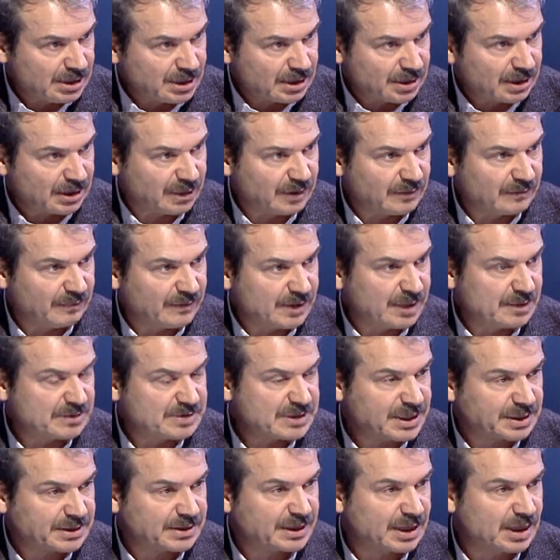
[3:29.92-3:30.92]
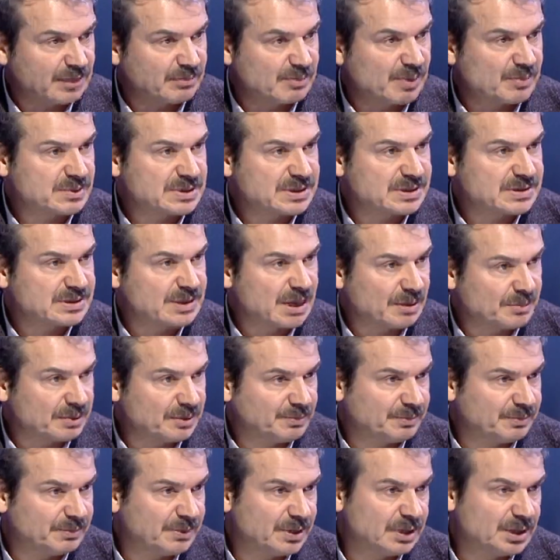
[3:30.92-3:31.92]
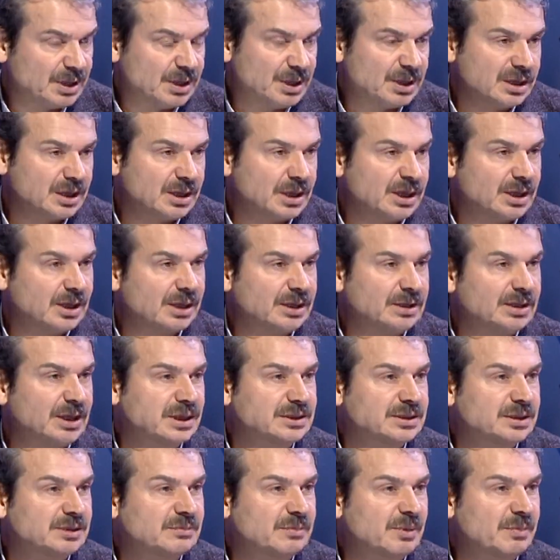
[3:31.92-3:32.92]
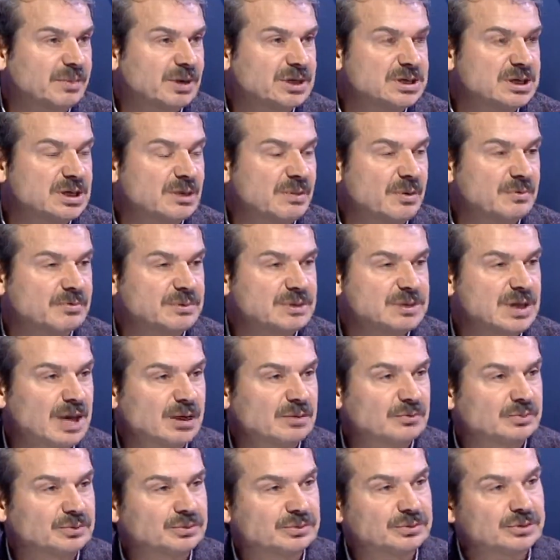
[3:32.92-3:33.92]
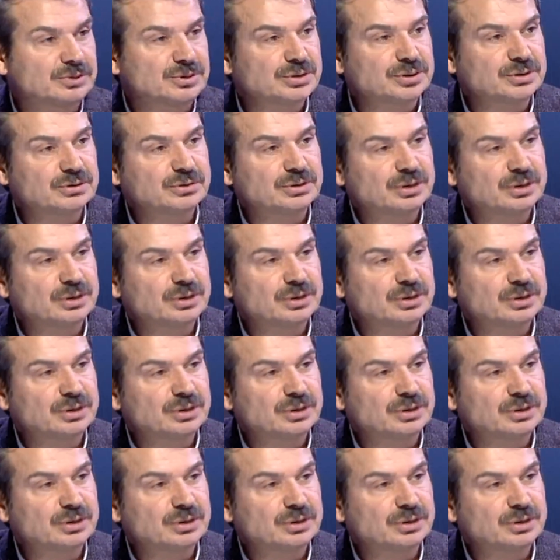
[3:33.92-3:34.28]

e, verip satın almamızı yapıp e, yatırıma başlamamız. 5-6 yani aydır için,